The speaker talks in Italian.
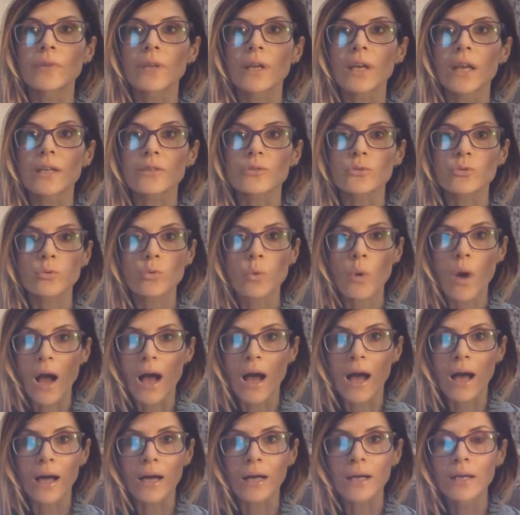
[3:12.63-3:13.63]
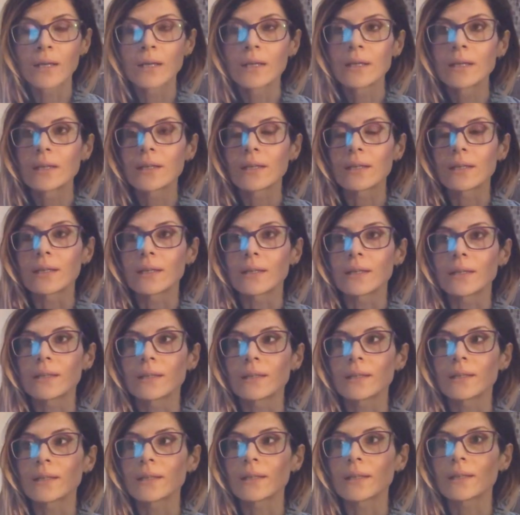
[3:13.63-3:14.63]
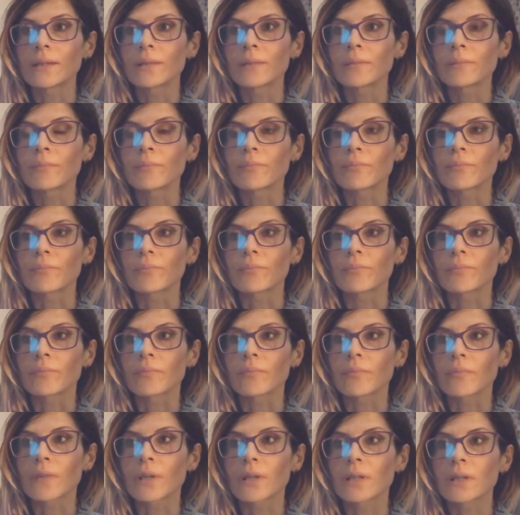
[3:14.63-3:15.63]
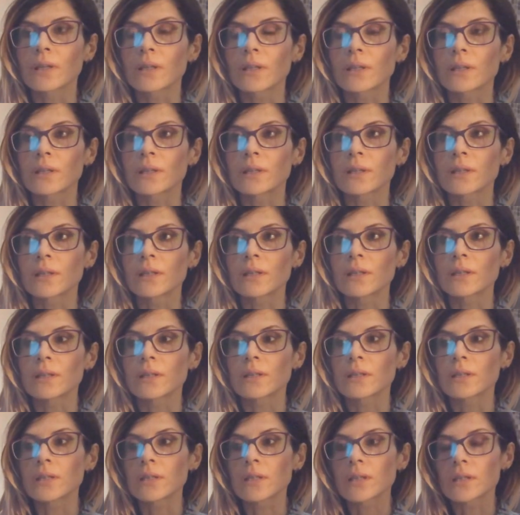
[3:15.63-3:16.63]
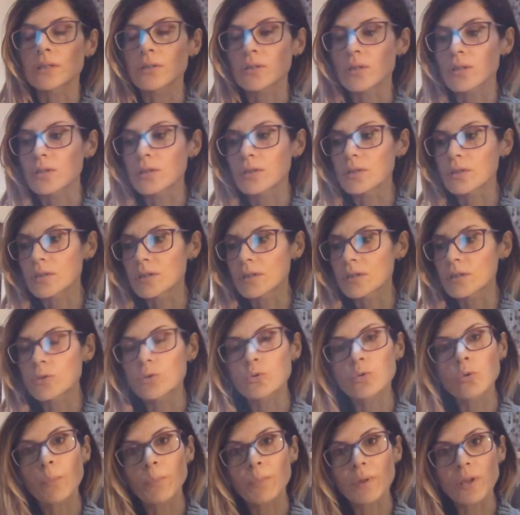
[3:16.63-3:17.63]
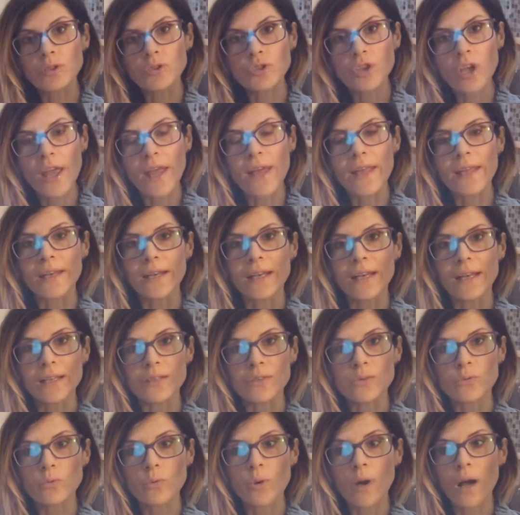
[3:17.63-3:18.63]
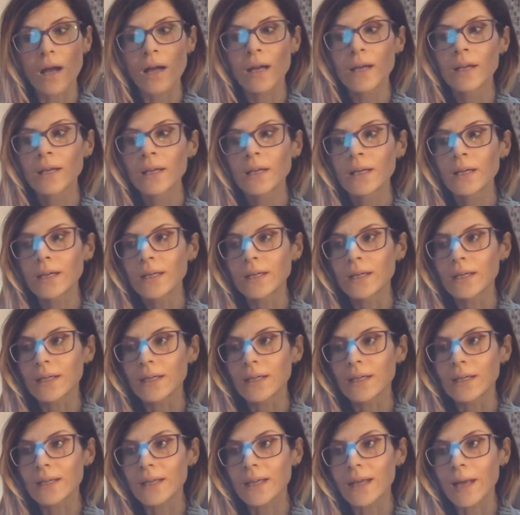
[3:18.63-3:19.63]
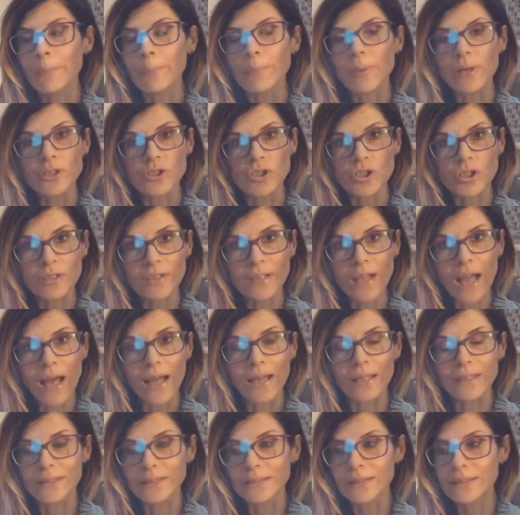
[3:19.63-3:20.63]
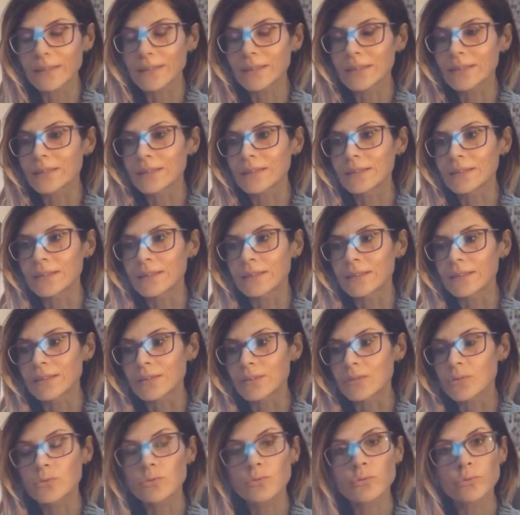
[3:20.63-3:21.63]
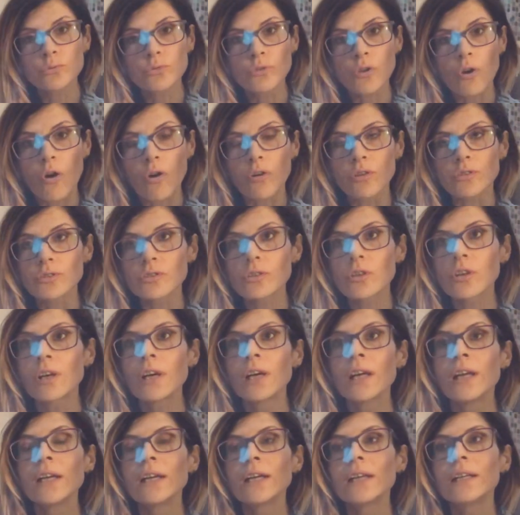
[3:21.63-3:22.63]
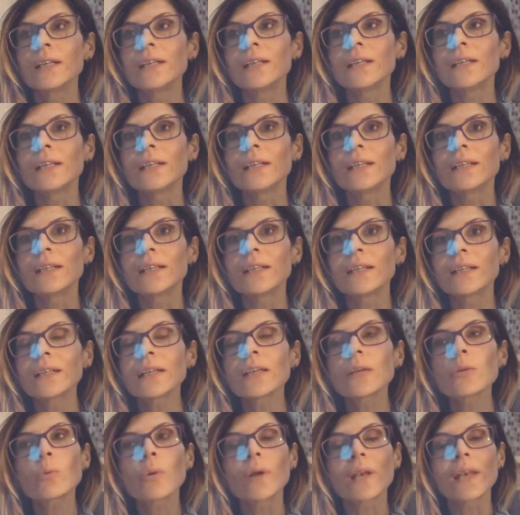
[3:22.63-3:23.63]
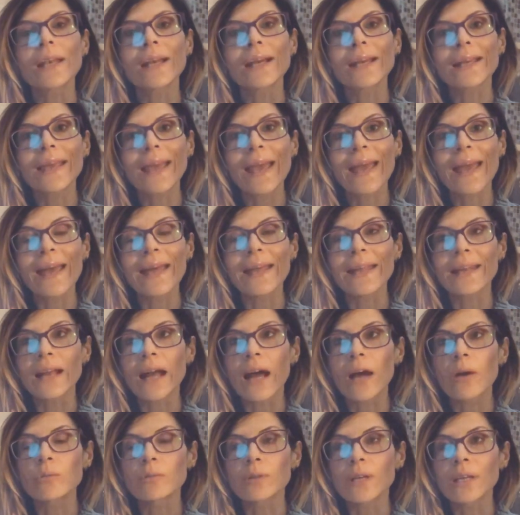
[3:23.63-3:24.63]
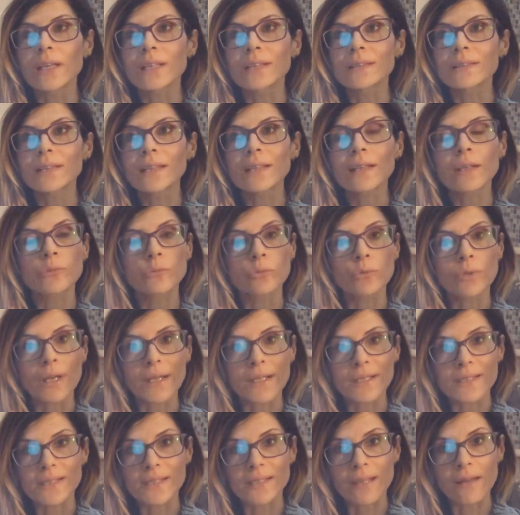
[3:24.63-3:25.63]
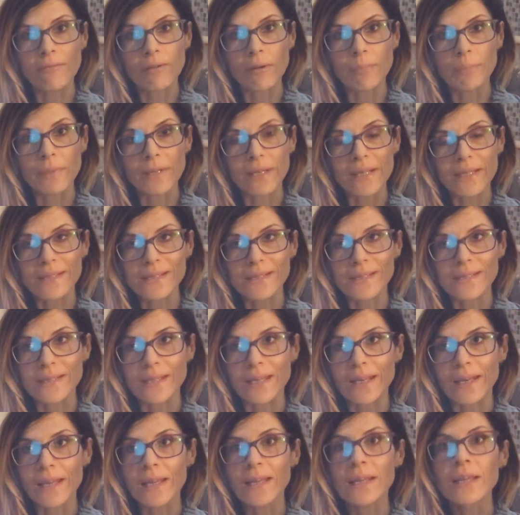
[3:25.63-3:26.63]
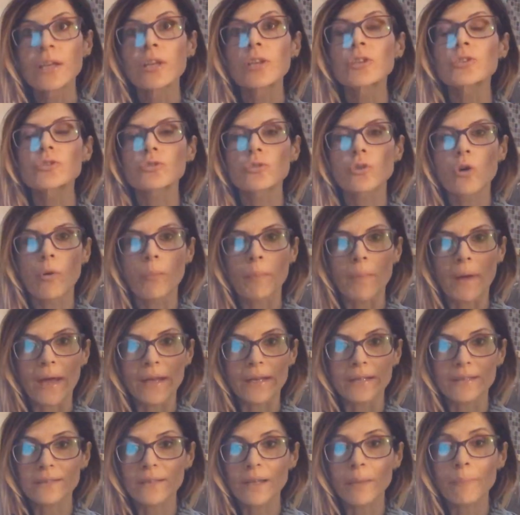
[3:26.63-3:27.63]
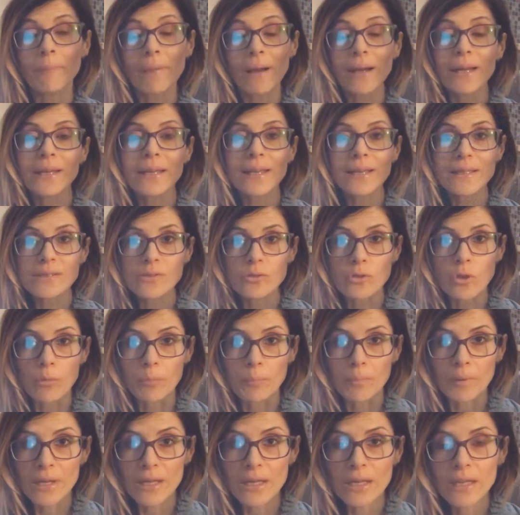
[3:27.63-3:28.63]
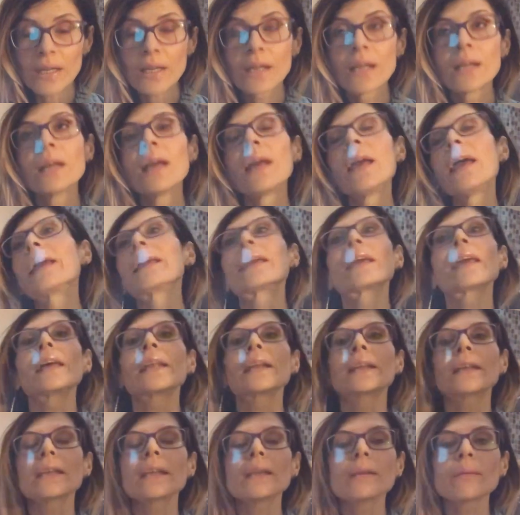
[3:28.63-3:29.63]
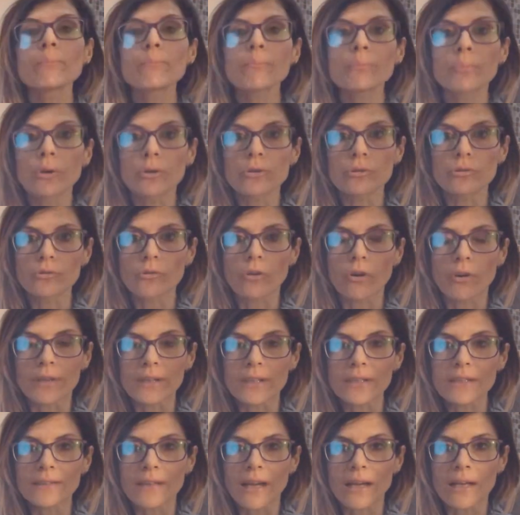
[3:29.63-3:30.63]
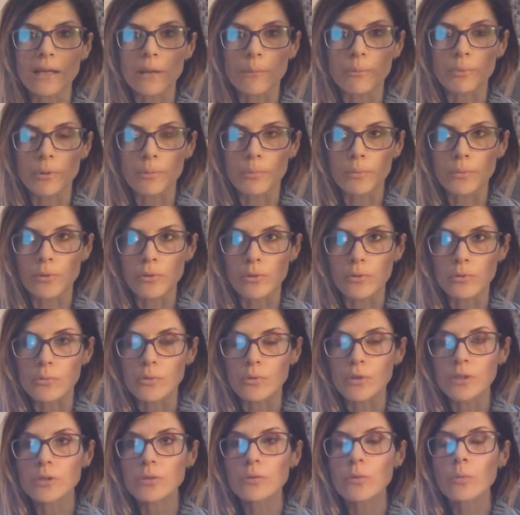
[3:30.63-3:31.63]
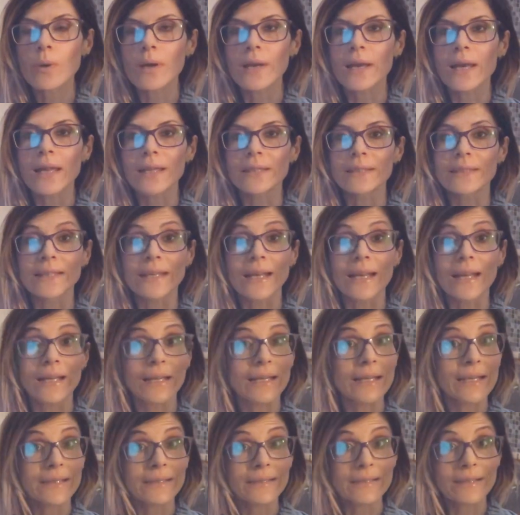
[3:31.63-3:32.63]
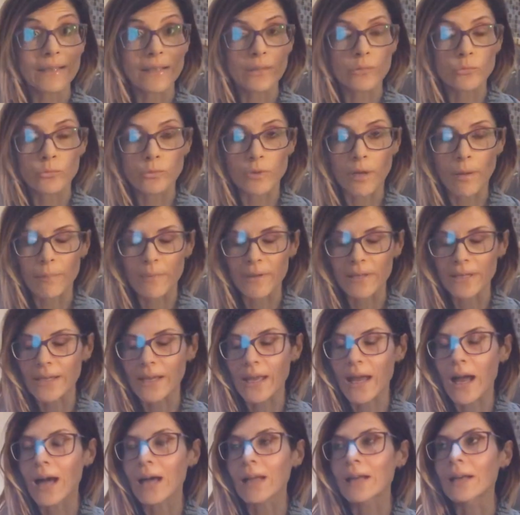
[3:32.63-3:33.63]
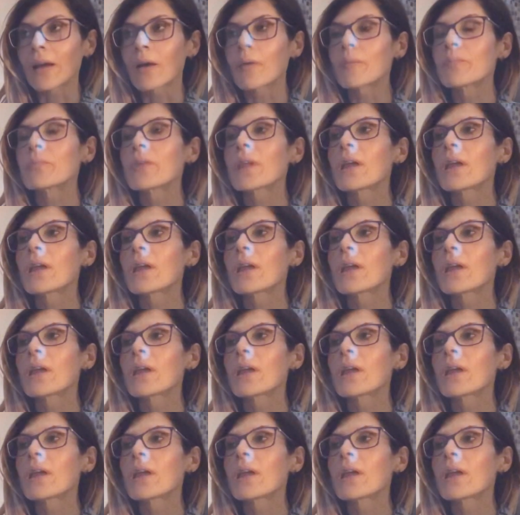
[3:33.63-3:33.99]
la sua eh, il, suo piacere, la sua eh, capacità di eh, studioso eh, in quella che era una letteratura che stava per essere scoperta, ma che scoprì e che importò in Italia proprio lui, quella della letteratura americana.